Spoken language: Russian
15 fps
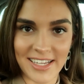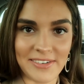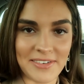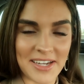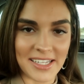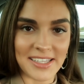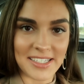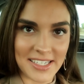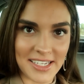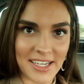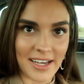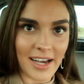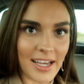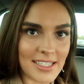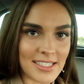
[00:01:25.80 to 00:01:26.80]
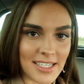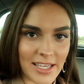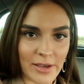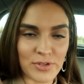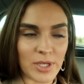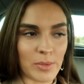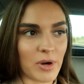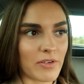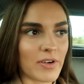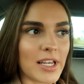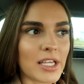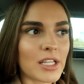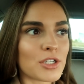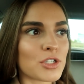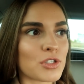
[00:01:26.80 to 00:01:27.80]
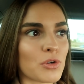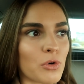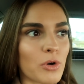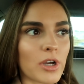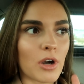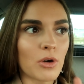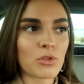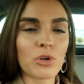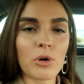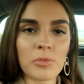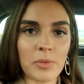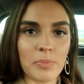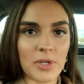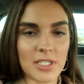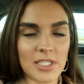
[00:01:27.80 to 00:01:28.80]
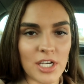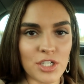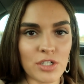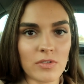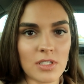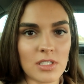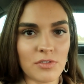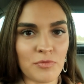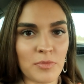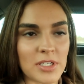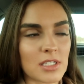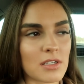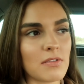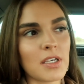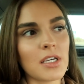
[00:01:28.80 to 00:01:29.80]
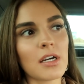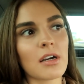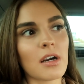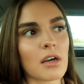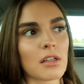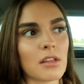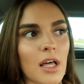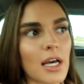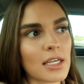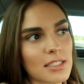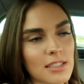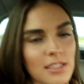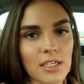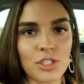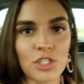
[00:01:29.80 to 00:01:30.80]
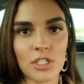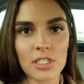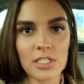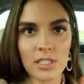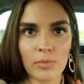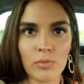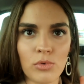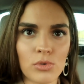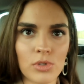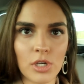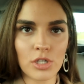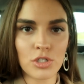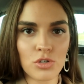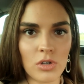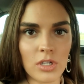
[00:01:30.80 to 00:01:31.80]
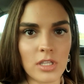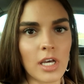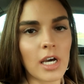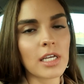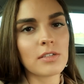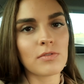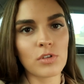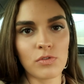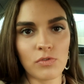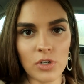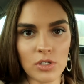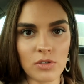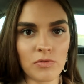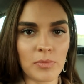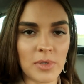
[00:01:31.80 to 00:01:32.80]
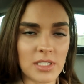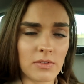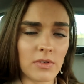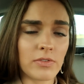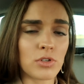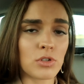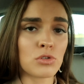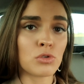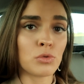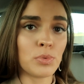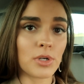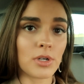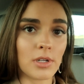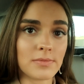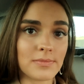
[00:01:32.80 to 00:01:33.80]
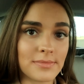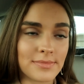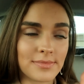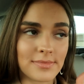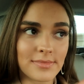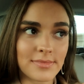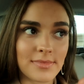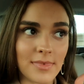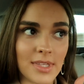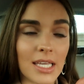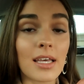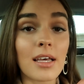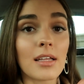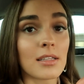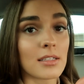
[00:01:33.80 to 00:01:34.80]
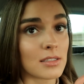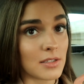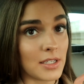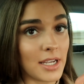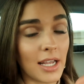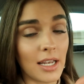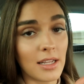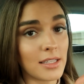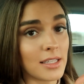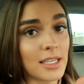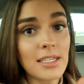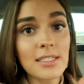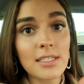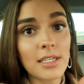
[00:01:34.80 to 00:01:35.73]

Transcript: говорят, не зарекайся, я всем хвалила, что ой, как удобно пересаживаться в Москве, как классно, через Стамбул не хочу летать, вот в Москве все супер реально не